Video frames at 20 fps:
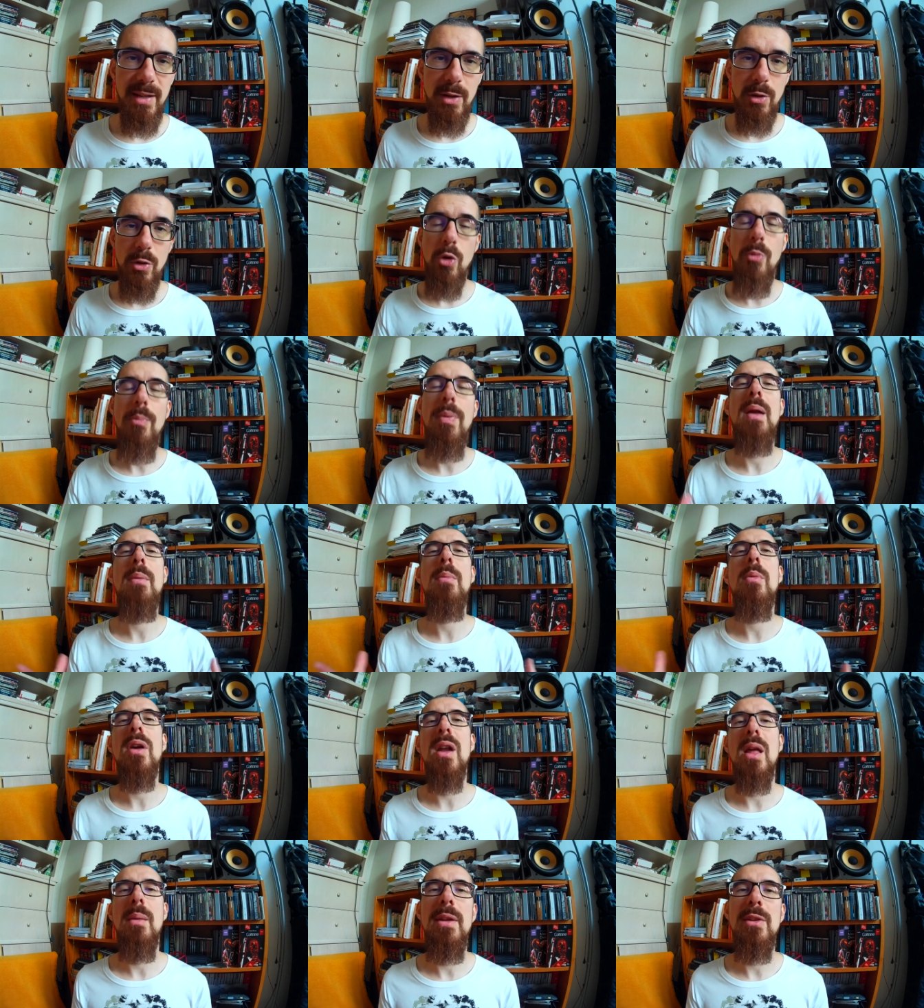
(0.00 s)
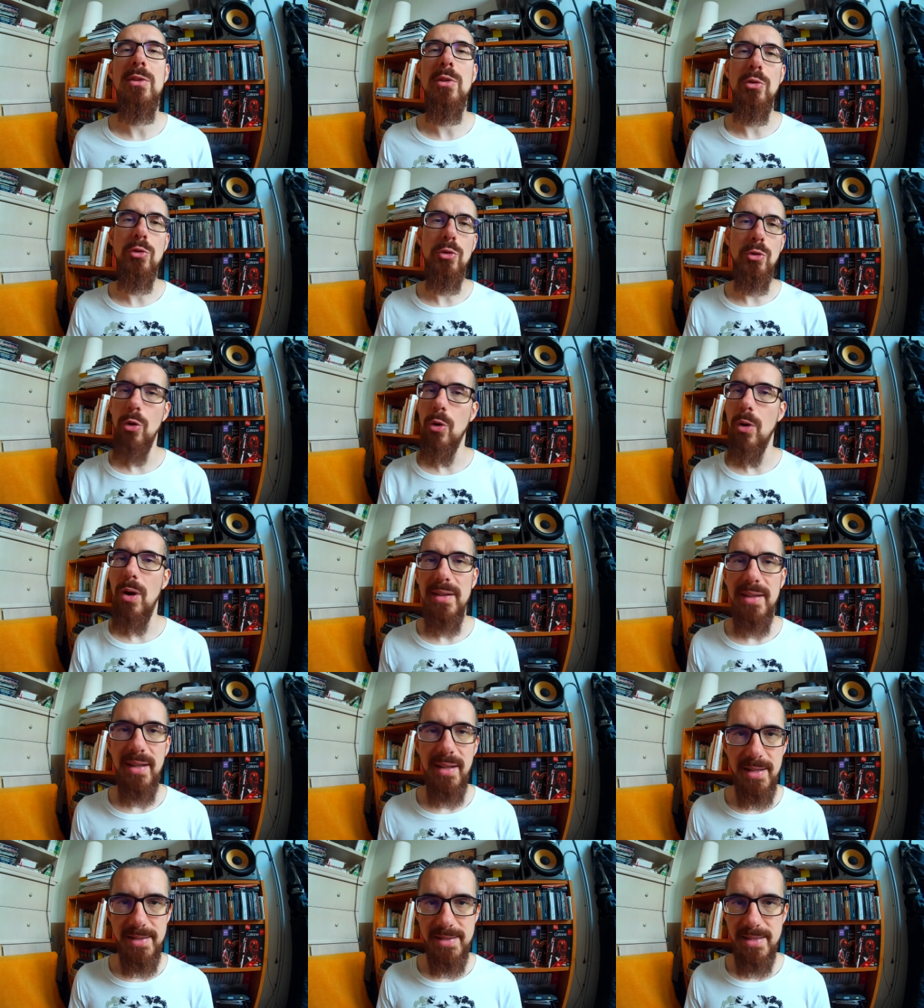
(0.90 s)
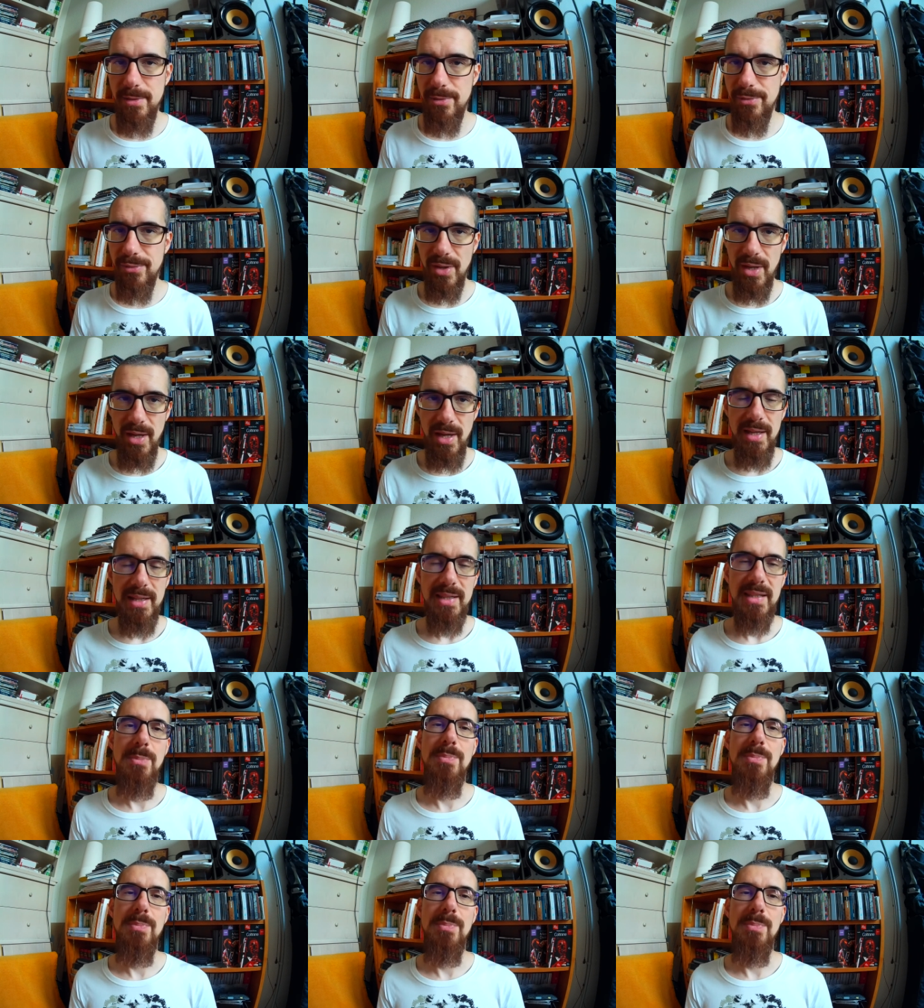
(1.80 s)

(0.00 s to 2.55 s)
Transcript: globalement la méthode du courant alternatif qui